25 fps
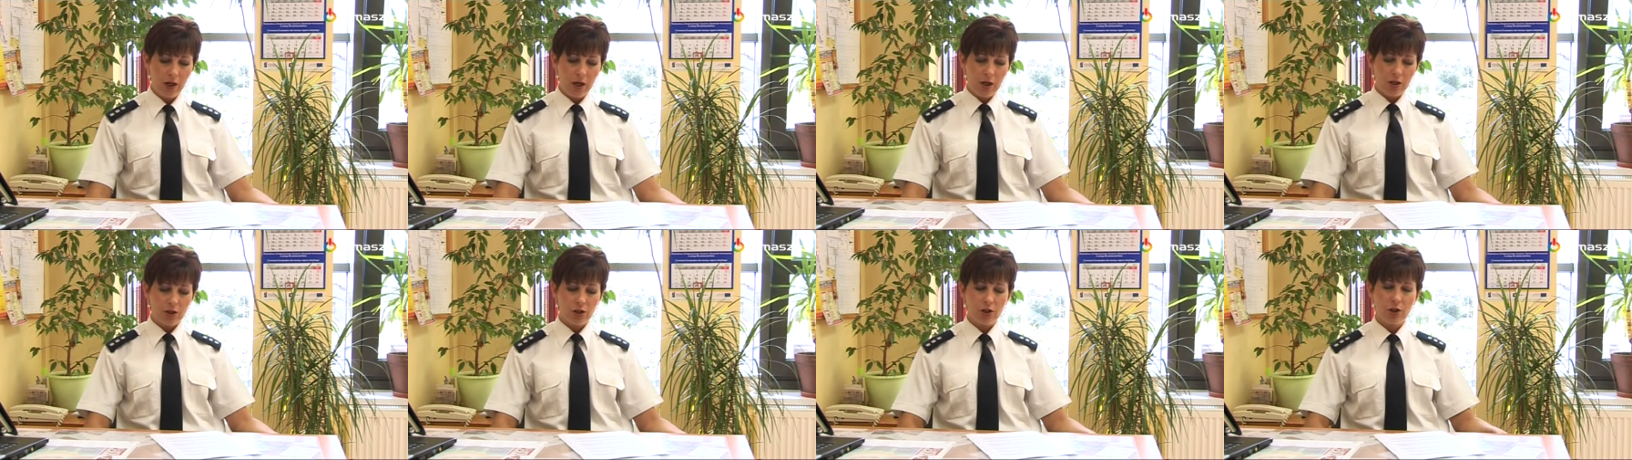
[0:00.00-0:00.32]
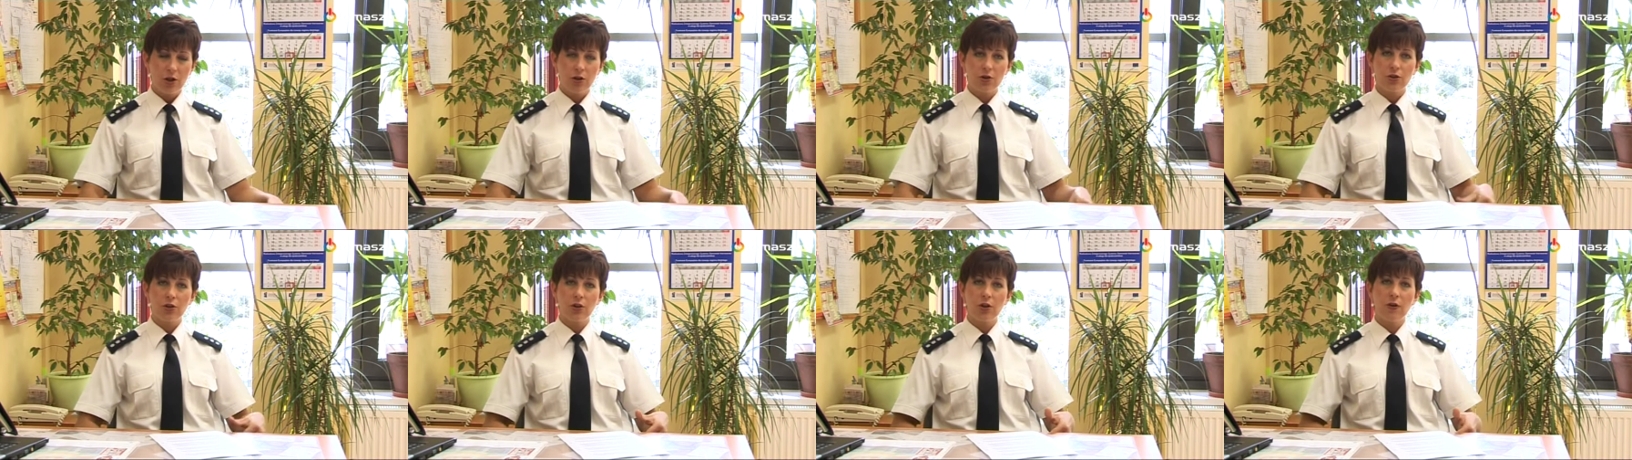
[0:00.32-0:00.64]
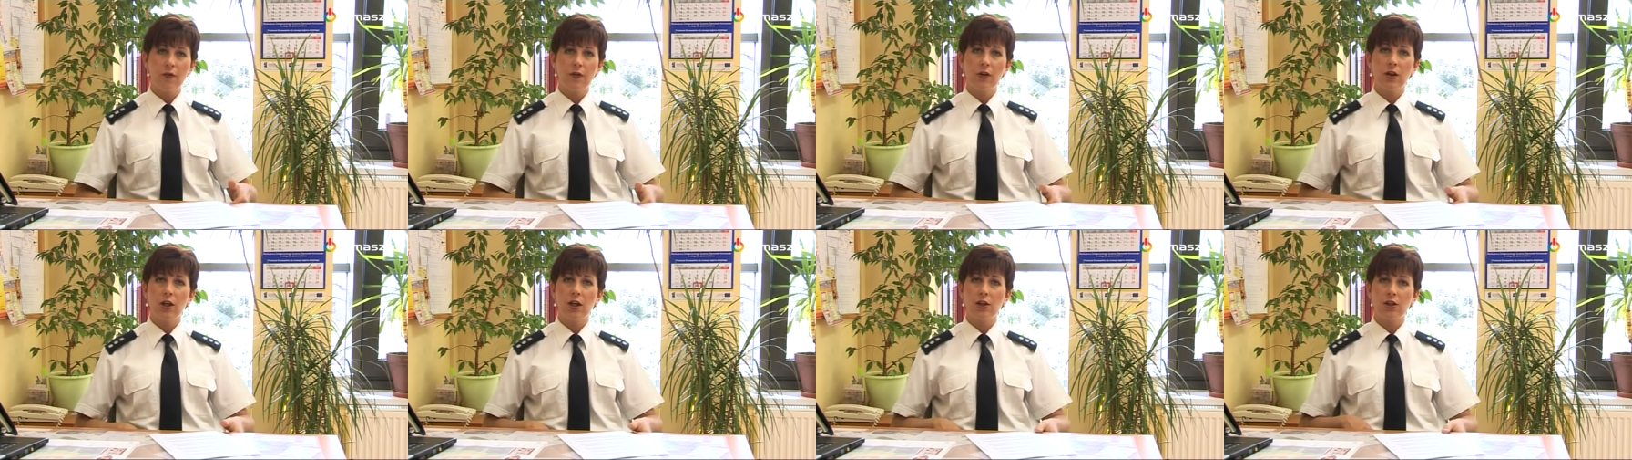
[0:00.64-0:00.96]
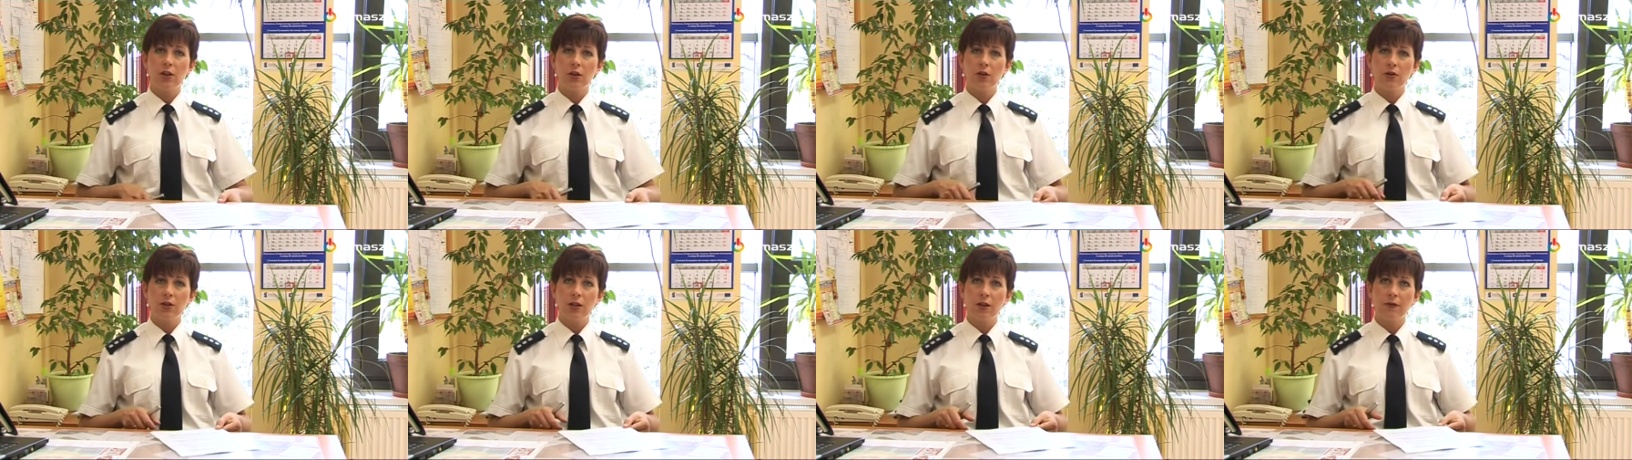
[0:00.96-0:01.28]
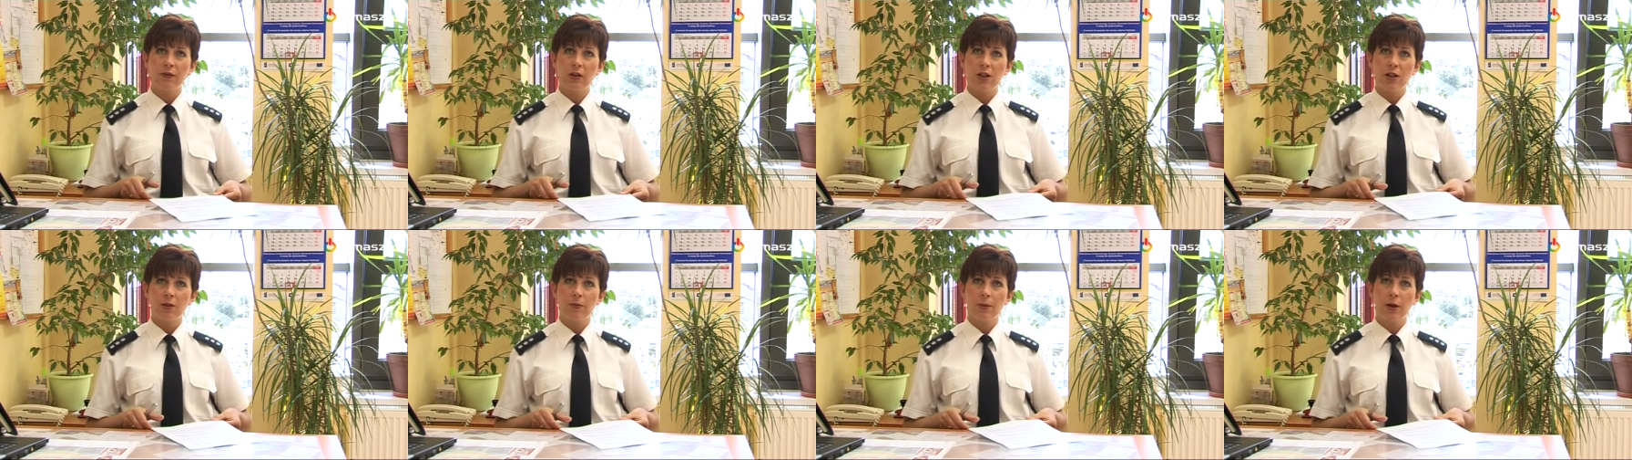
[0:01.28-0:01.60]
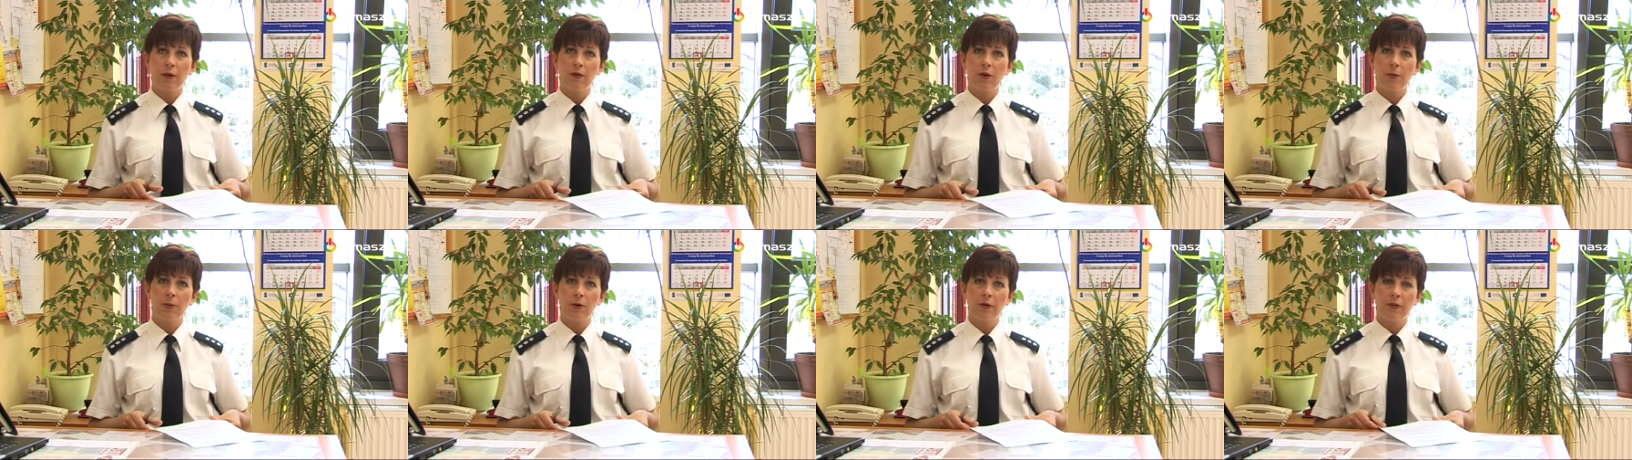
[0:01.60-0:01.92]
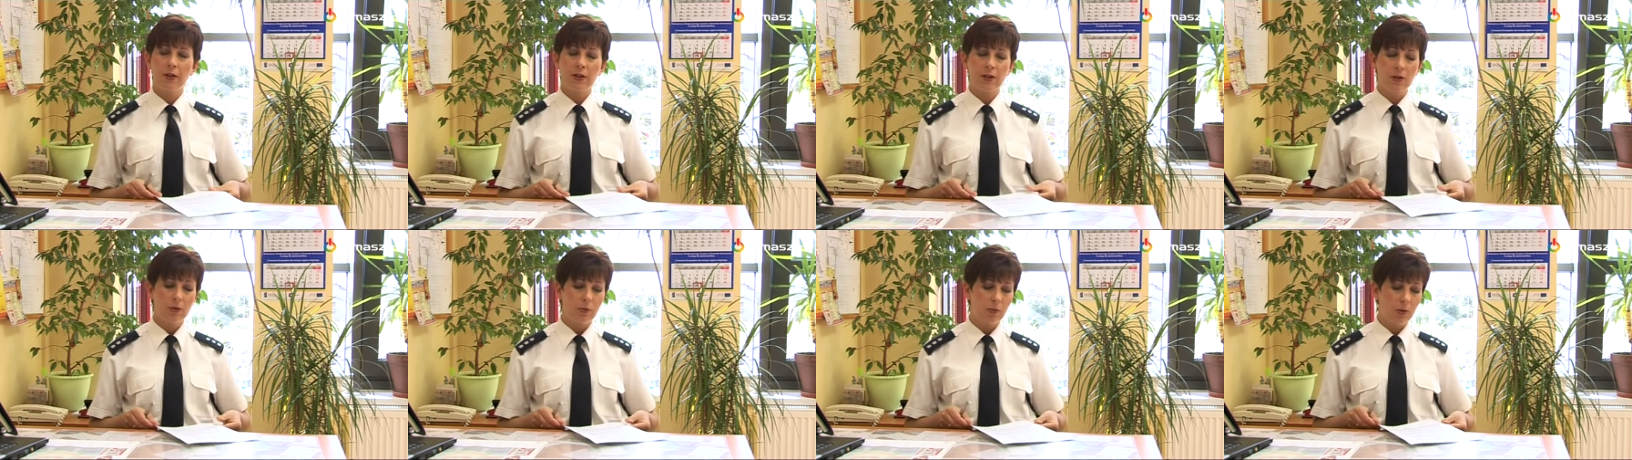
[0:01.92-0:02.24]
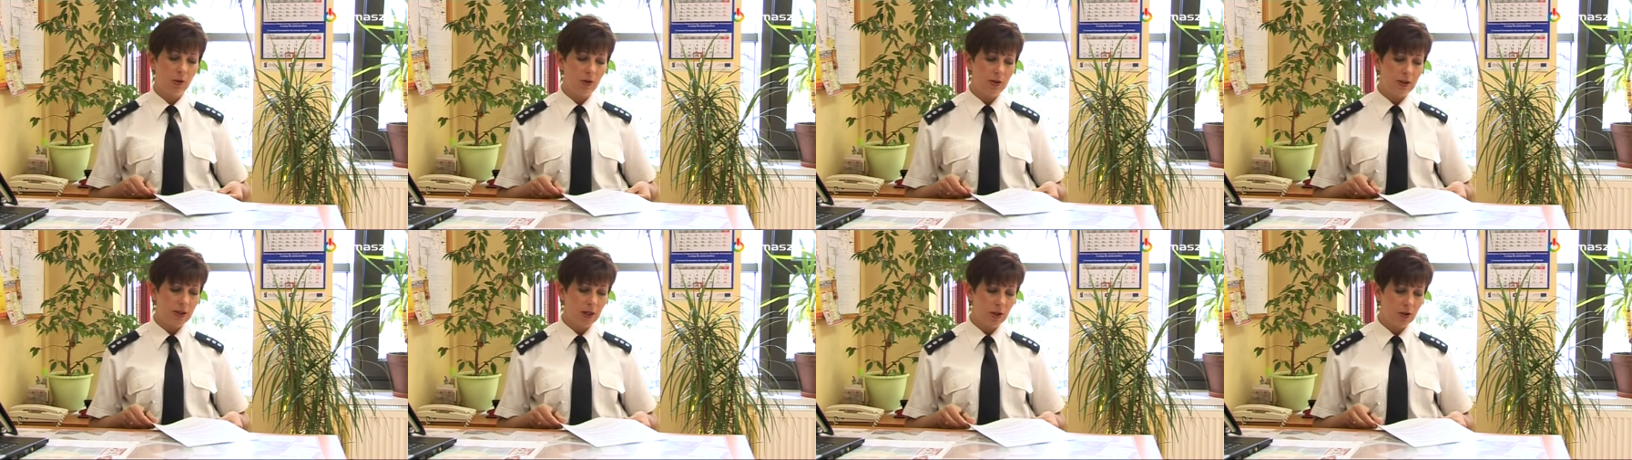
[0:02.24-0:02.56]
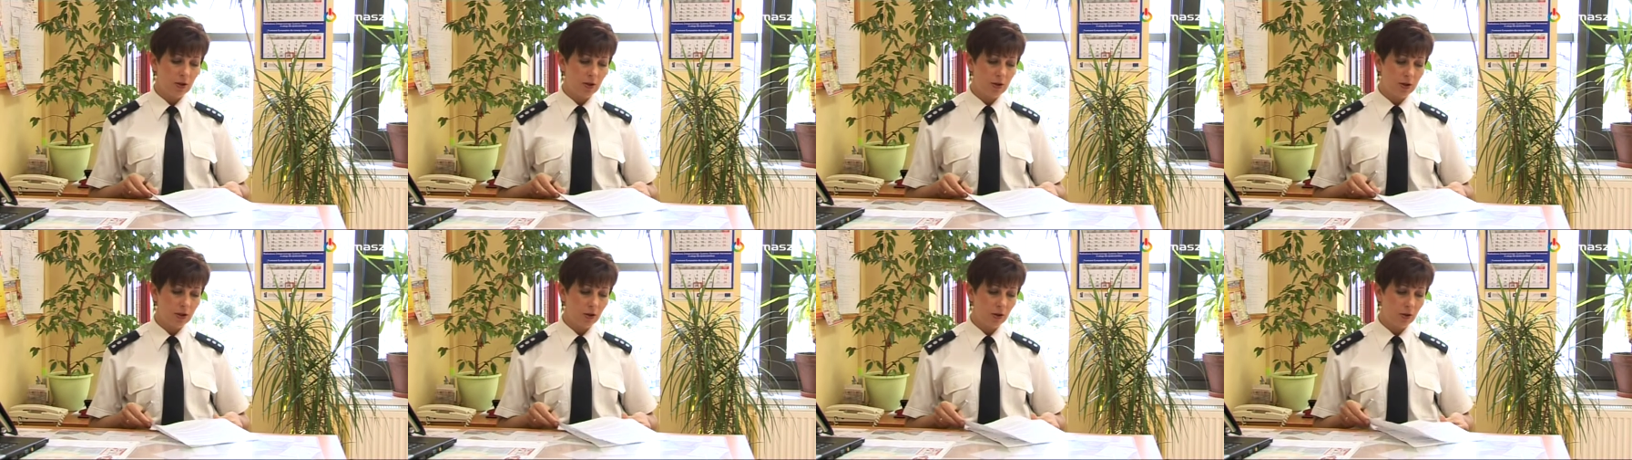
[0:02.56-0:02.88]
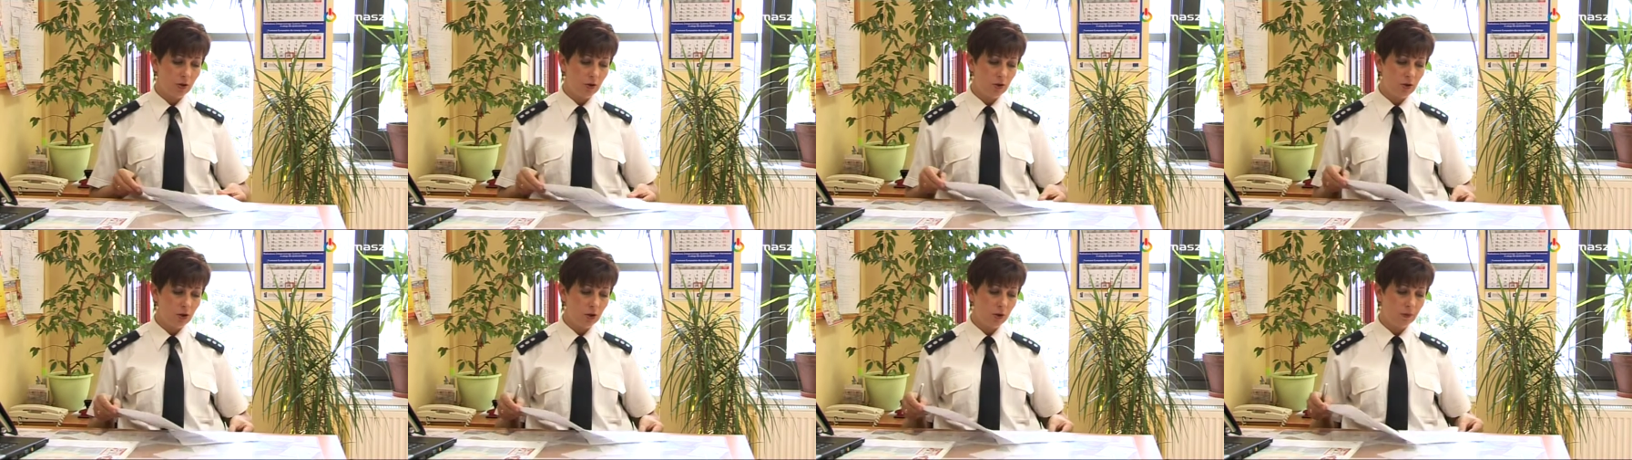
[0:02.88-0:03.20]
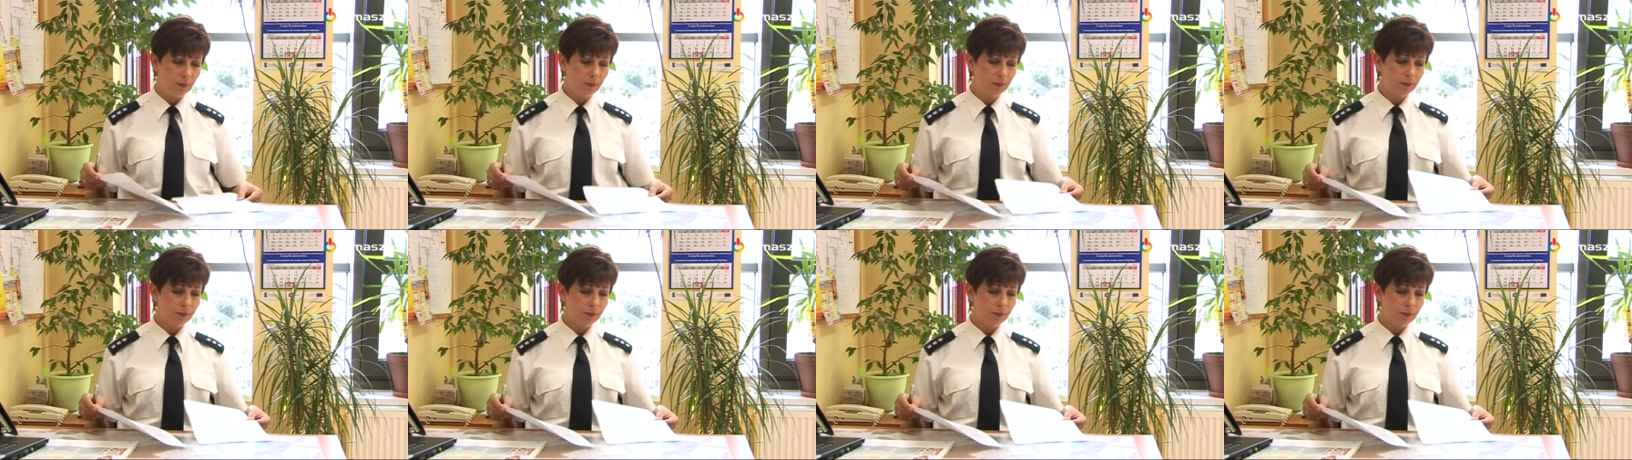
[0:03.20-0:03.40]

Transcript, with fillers: Czynności wyjaśniające w tej sprawie prowadzą policjanci z Rokicin.